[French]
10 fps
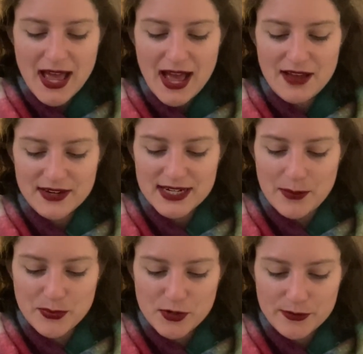avec la
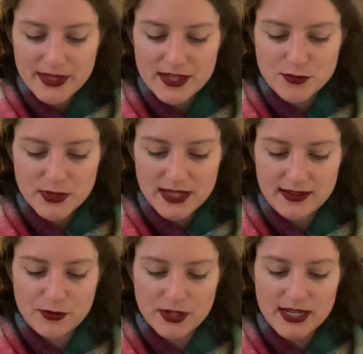première
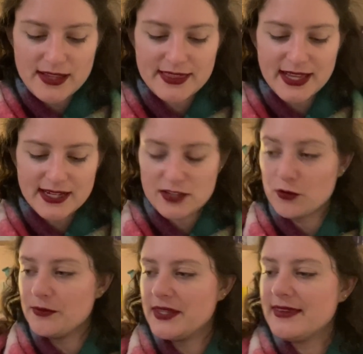sous-catégorie
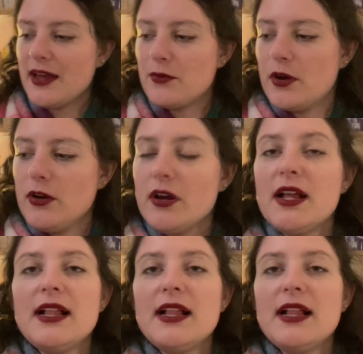Nakatomi Tower